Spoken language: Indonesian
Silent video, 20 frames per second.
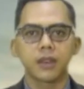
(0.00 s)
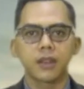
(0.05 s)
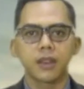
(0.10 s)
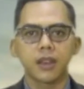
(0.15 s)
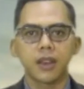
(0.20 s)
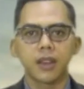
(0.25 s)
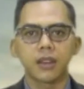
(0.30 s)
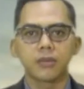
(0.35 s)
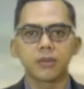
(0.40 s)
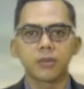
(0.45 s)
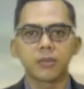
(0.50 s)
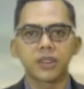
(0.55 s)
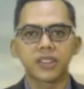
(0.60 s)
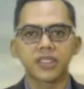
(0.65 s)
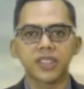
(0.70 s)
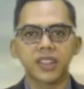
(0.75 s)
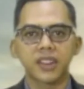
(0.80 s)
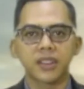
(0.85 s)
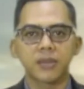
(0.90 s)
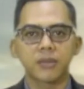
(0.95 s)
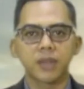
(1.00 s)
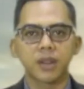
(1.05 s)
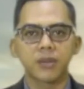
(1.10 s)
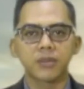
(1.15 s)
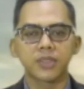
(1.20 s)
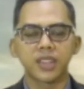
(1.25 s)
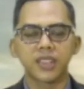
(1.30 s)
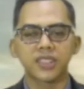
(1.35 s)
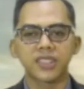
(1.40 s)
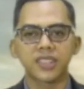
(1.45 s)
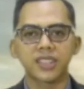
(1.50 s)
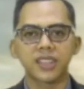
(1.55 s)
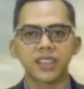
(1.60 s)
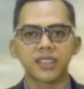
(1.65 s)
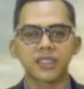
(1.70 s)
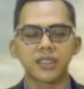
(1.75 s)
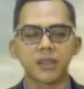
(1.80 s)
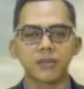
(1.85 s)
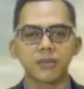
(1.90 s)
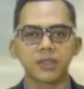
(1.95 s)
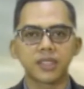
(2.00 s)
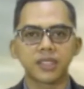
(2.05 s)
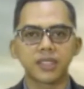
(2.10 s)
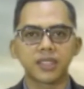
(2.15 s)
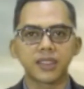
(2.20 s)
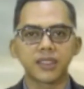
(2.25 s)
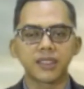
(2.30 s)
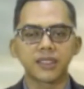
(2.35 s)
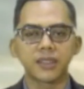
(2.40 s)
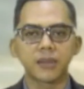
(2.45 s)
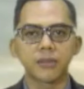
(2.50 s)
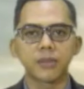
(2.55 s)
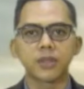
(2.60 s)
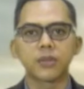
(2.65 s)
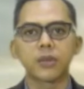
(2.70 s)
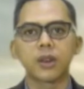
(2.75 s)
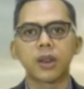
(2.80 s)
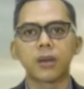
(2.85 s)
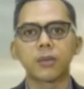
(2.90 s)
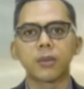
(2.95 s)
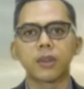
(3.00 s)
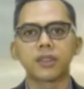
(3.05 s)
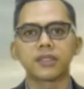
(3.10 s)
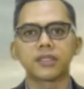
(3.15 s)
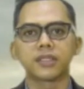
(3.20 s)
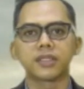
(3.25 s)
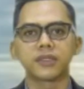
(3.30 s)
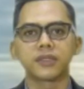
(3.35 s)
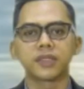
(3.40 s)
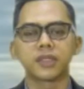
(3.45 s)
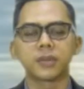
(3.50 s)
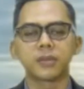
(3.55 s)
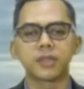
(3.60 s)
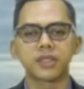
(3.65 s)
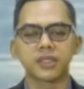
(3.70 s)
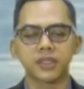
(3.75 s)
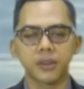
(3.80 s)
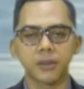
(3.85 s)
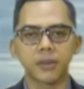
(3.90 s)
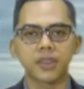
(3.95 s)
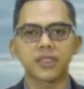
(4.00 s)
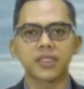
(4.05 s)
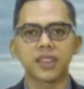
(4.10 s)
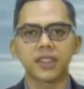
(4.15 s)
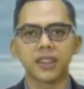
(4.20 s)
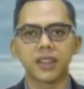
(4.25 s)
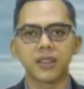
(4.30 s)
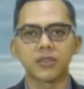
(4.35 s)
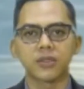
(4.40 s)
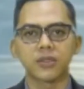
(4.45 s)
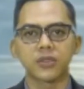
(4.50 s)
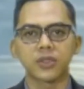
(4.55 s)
Halo pemirsa, Anda kembali menyaksikan Jambi Kiri Jambi 28 TV bersama saya Agus